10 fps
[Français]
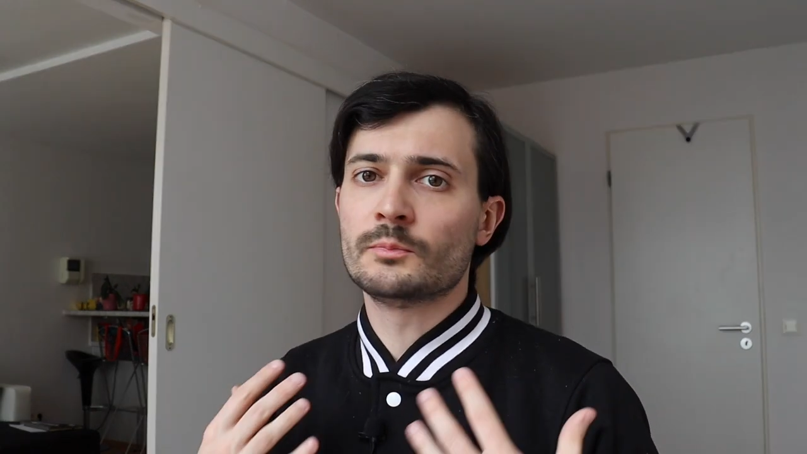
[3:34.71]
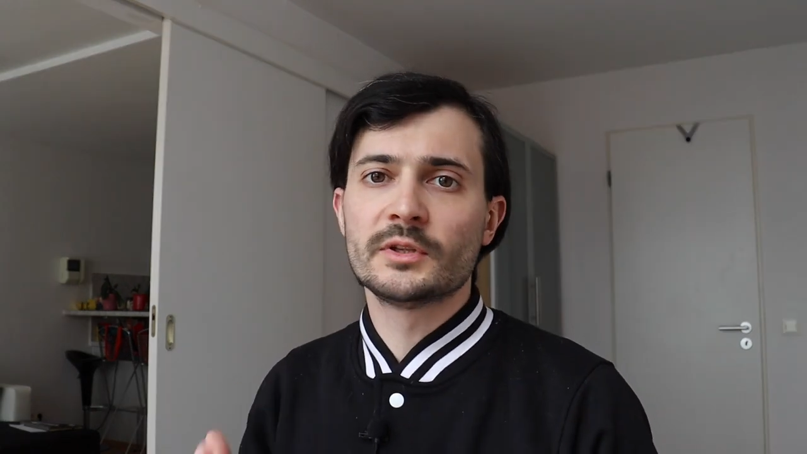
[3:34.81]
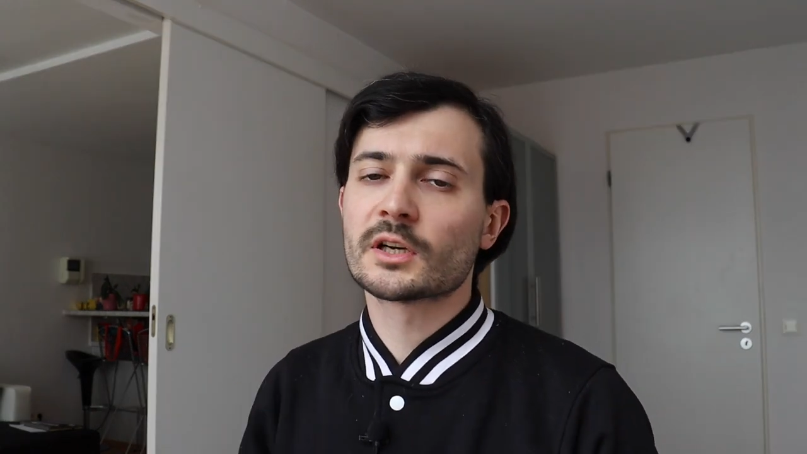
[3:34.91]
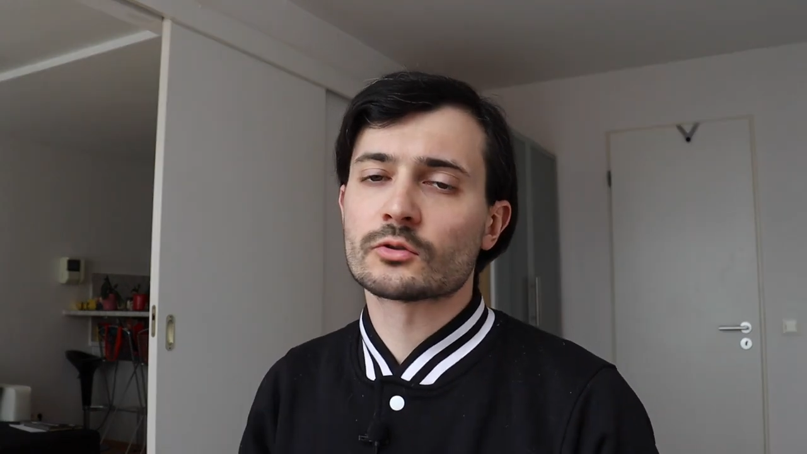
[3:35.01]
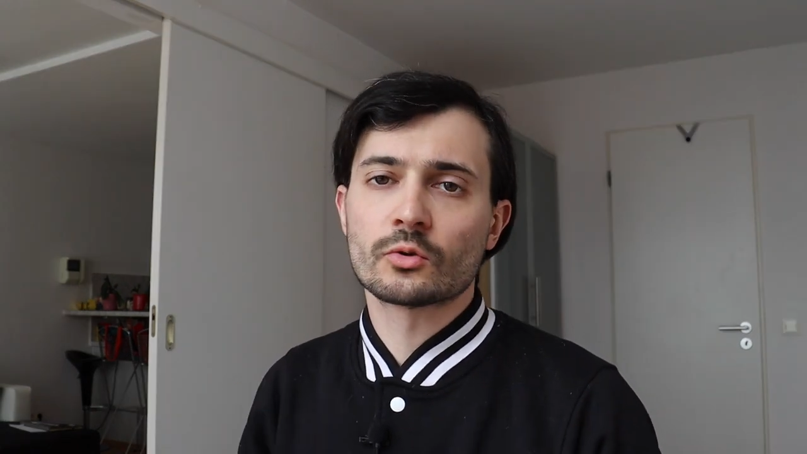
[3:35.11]
est
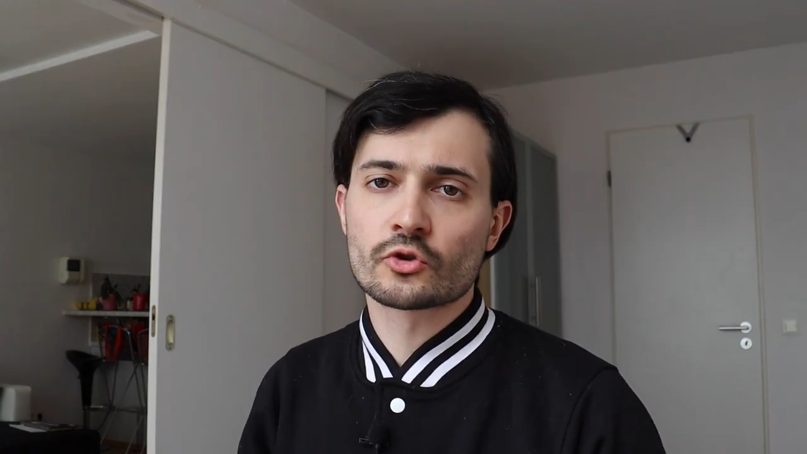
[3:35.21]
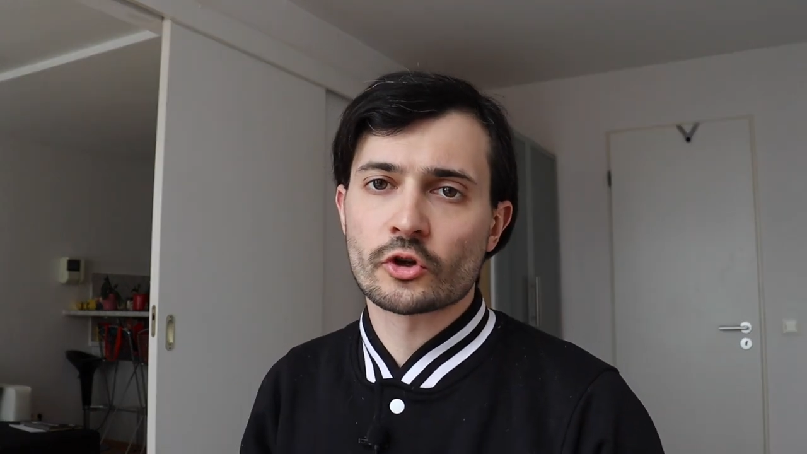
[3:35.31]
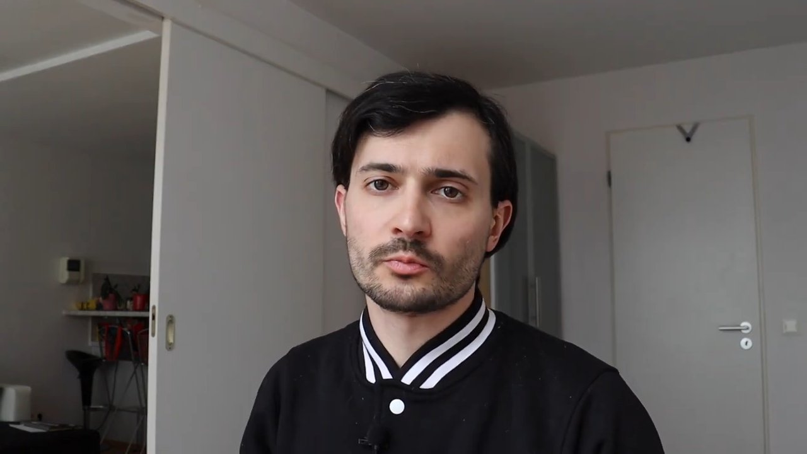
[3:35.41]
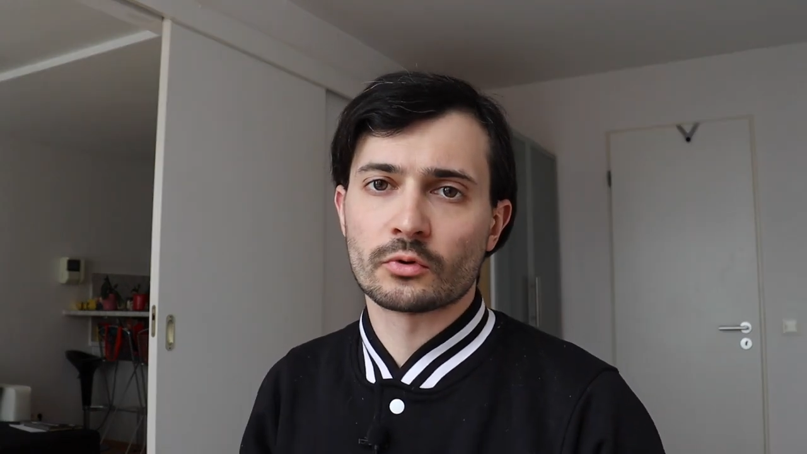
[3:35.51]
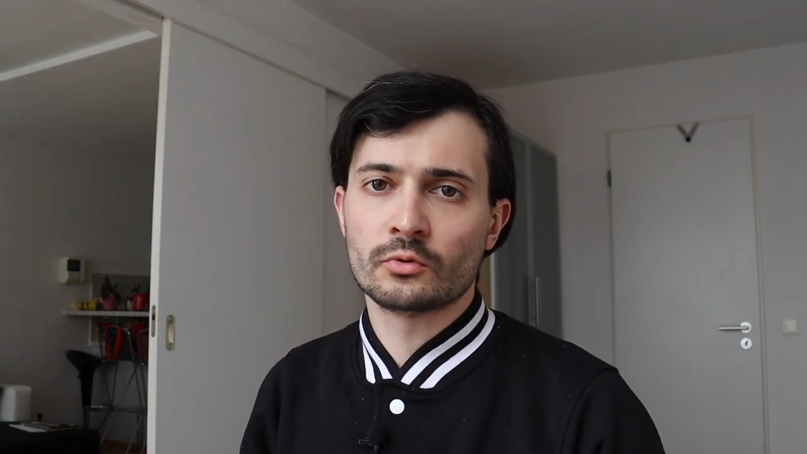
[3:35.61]
bien trop
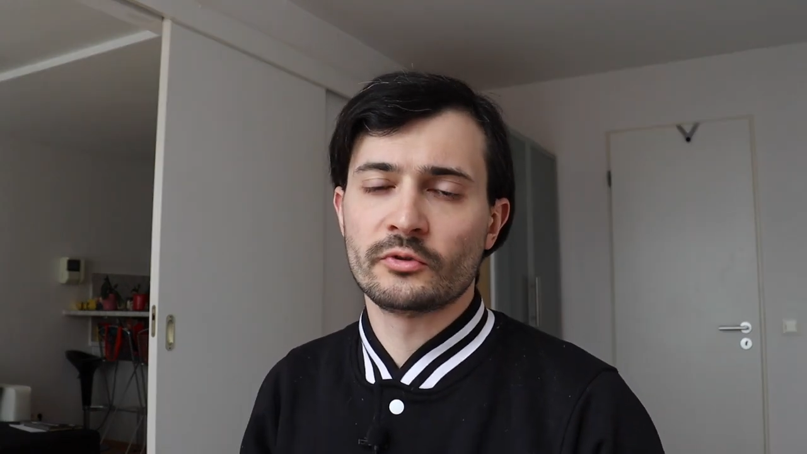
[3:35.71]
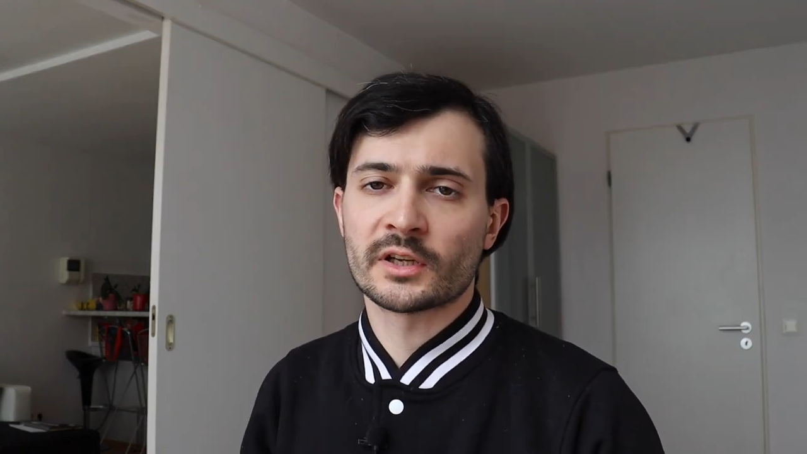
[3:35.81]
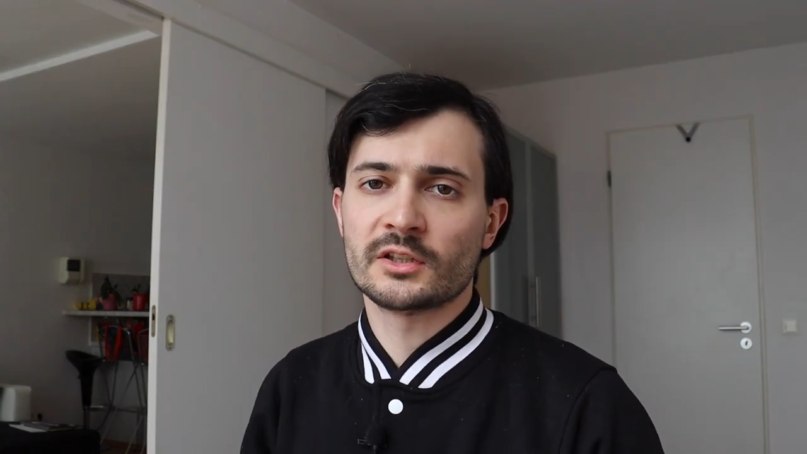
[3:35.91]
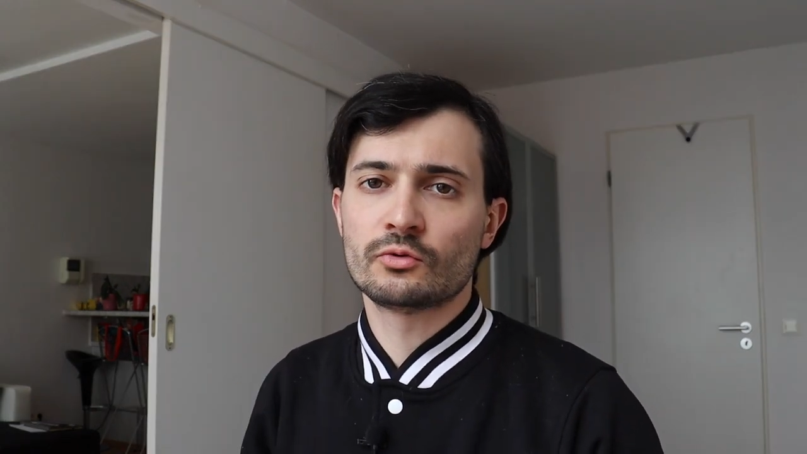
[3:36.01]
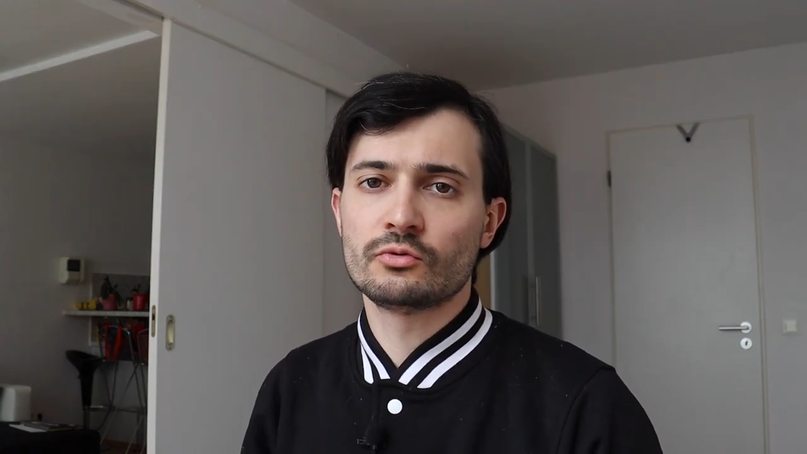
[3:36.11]
jeune pour
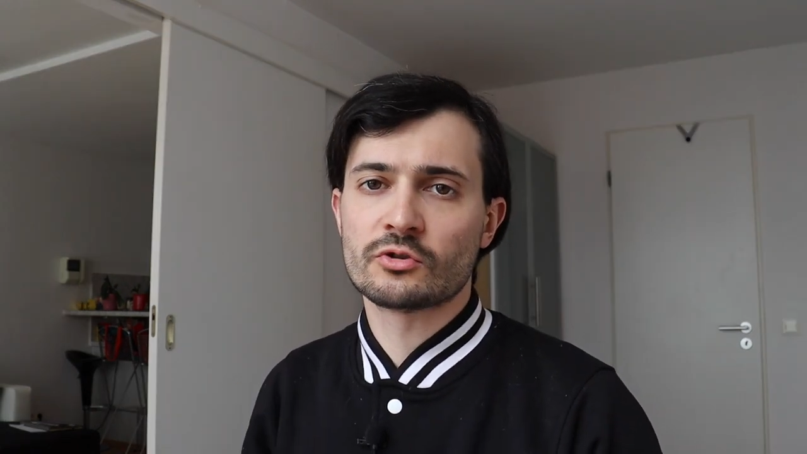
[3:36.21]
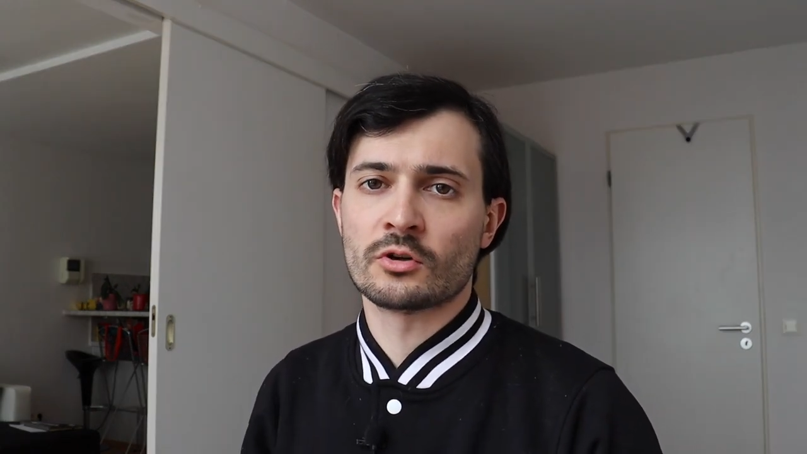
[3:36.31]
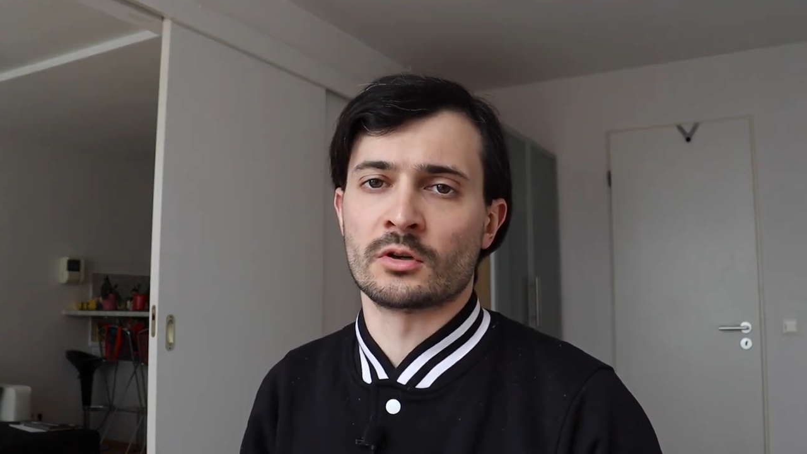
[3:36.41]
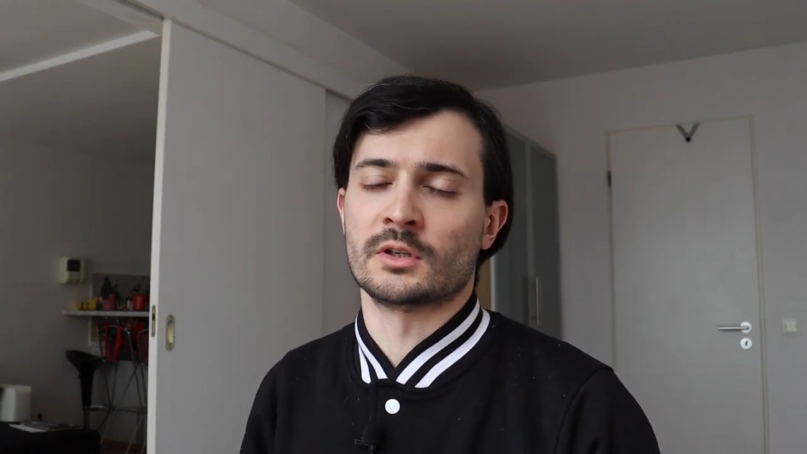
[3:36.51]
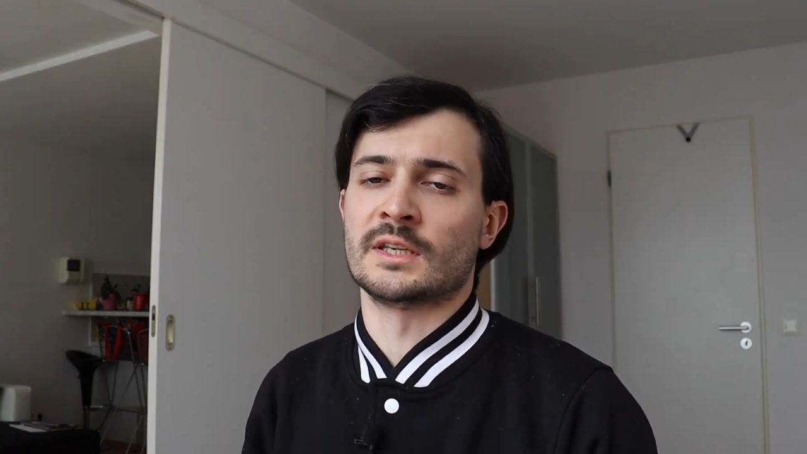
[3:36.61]
gouverner tout seul,